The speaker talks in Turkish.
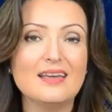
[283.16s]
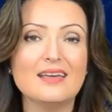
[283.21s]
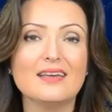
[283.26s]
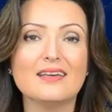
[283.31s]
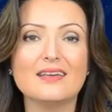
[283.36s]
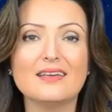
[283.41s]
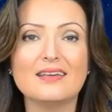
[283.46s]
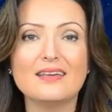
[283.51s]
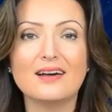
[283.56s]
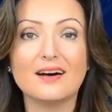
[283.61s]

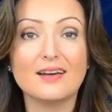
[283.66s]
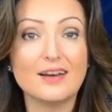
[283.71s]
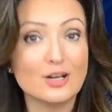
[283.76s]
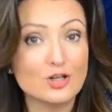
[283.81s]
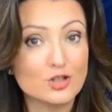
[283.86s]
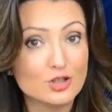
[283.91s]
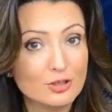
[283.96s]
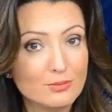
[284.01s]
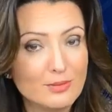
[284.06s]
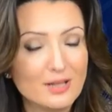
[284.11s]
E,
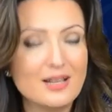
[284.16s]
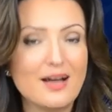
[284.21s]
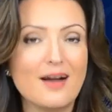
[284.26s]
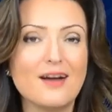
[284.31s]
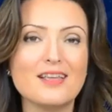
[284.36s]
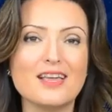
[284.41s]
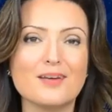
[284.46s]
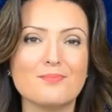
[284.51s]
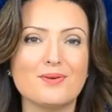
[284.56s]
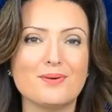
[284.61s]

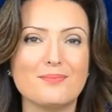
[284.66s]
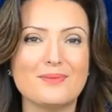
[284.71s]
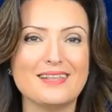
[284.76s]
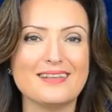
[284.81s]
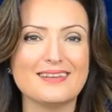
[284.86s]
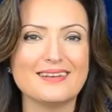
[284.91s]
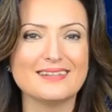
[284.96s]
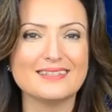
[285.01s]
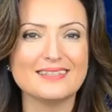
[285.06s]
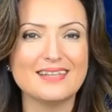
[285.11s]
araştırmalar
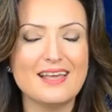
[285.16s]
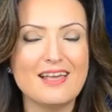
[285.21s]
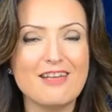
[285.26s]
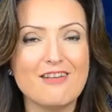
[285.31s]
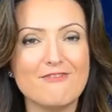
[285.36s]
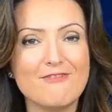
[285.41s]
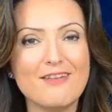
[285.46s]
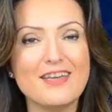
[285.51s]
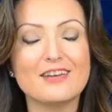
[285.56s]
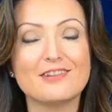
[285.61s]
yapabiliriz
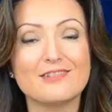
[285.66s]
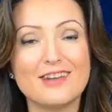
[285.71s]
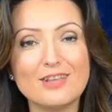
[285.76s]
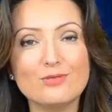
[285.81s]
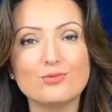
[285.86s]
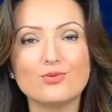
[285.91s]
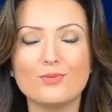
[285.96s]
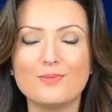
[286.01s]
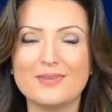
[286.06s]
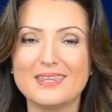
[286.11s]
ve
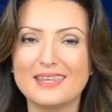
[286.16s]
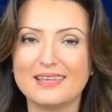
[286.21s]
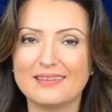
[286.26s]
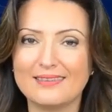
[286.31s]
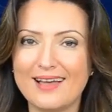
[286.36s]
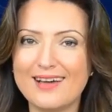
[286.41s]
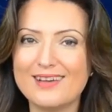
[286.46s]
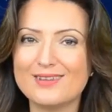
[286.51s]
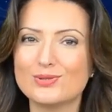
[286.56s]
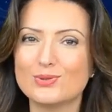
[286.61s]
retro
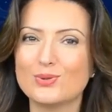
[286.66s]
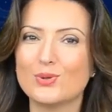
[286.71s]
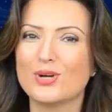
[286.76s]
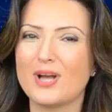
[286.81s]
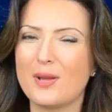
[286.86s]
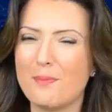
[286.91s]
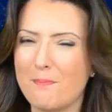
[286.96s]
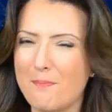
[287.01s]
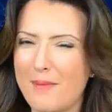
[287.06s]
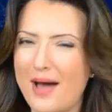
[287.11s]
bittikten
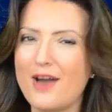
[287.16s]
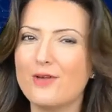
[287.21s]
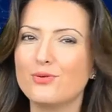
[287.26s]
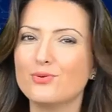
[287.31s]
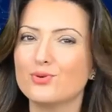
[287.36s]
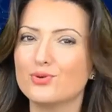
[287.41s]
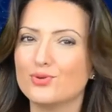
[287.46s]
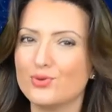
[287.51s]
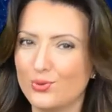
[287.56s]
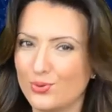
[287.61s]
sonra
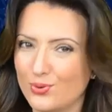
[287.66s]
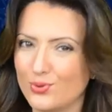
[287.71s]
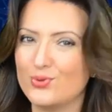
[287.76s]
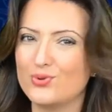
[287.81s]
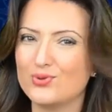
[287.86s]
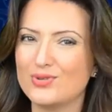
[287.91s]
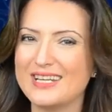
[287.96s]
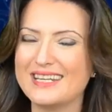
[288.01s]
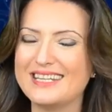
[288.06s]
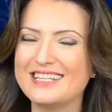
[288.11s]
Merkür çok
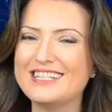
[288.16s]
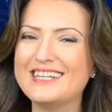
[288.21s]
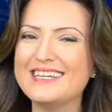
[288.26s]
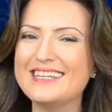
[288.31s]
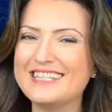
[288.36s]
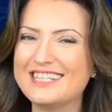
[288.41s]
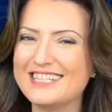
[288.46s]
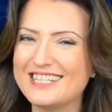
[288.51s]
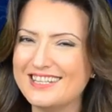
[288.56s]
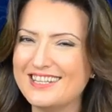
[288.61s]

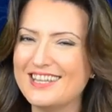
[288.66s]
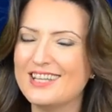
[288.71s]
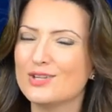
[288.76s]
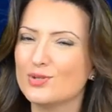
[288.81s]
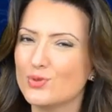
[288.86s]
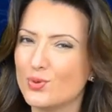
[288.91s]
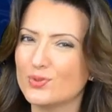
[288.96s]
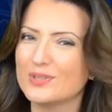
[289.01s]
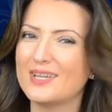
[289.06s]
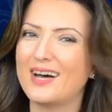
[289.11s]
güçleneceği için
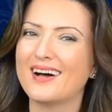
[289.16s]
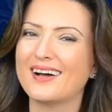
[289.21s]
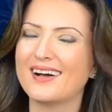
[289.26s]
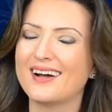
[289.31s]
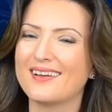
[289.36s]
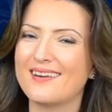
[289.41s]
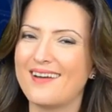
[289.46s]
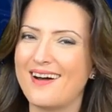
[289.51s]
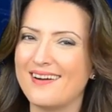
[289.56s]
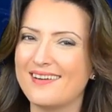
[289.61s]
çok daha
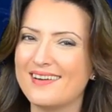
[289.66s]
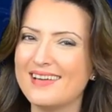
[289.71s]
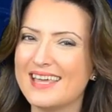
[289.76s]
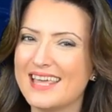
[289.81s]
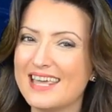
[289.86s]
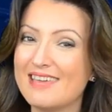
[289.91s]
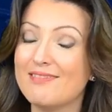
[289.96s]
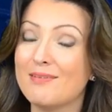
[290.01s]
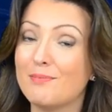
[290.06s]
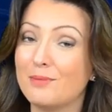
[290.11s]
kararlı,
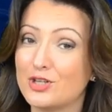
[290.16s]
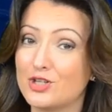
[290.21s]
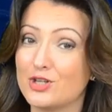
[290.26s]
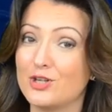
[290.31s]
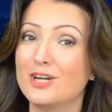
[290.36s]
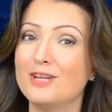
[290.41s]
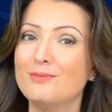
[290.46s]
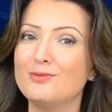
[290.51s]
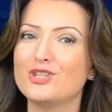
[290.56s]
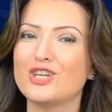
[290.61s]
iyi ve
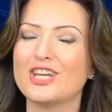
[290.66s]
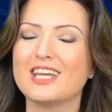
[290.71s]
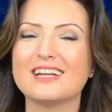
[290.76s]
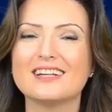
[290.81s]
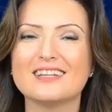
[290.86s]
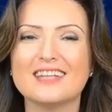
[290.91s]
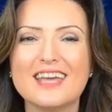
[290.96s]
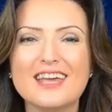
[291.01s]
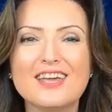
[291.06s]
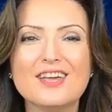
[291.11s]
başarılı bir
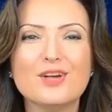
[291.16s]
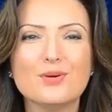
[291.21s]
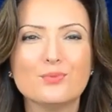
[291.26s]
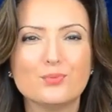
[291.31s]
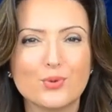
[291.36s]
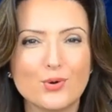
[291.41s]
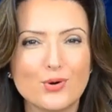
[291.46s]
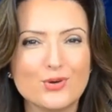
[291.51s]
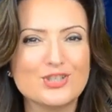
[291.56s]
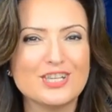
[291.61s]
şekilde
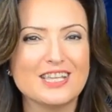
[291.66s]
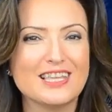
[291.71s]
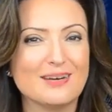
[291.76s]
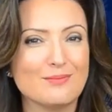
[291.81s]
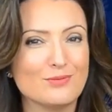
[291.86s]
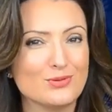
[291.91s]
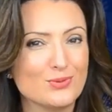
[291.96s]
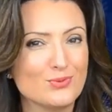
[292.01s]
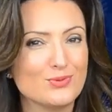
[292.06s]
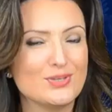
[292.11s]

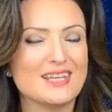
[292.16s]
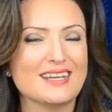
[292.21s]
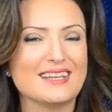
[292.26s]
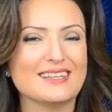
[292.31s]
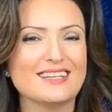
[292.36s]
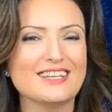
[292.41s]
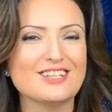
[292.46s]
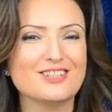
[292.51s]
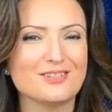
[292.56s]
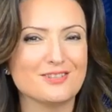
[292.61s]
projelerimiz
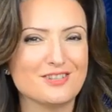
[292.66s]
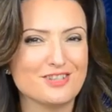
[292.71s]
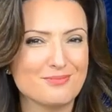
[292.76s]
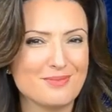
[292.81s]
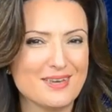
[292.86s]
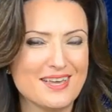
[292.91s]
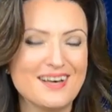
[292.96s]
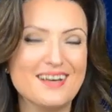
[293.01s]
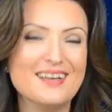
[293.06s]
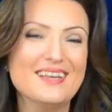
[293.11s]
üzerinde
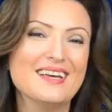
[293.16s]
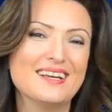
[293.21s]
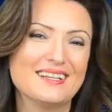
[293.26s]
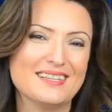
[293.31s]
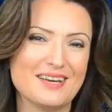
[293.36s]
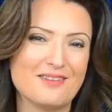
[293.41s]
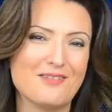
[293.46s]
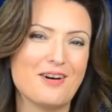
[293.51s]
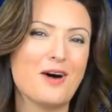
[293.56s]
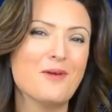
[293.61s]
çalışmaya
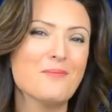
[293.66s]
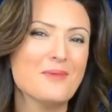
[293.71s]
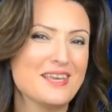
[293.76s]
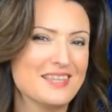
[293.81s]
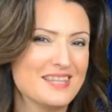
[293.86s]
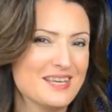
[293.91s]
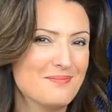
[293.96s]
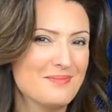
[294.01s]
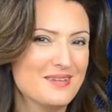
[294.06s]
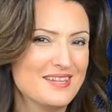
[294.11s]
devam
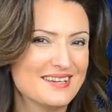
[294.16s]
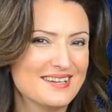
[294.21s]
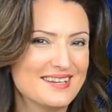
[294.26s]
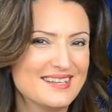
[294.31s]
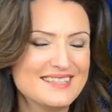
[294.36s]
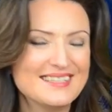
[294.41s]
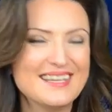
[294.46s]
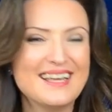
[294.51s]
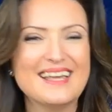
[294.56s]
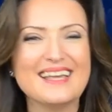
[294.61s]

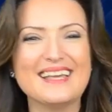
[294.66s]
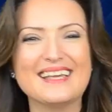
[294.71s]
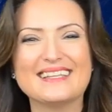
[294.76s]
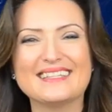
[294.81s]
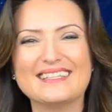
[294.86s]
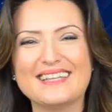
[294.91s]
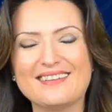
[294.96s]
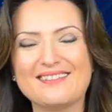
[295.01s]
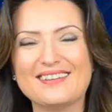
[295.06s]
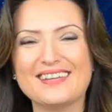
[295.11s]
edebiliriz
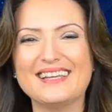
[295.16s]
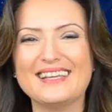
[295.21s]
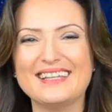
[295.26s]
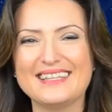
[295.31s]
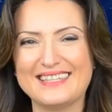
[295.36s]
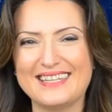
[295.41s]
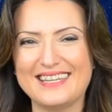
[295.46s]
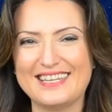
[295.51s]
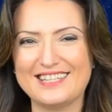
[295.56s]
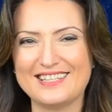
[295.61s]
sevgili
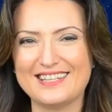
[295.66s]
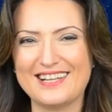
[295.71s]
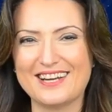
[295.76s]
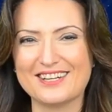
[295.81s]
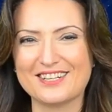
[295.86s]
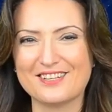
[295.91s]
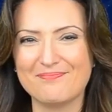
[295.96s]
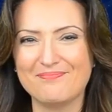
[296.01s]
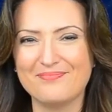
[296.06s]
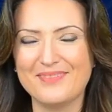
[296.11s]

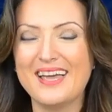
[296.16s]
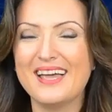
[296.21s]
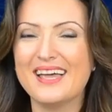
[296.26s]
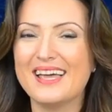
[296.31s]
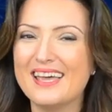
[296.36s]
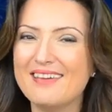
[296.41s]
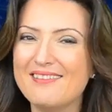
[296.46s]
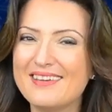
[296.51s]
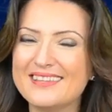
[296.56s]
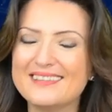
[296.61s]
izleyiciler.
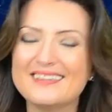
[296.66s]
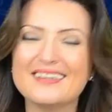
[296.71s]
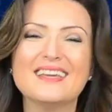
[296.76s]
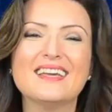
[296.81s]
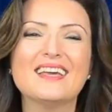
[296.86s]
Evet,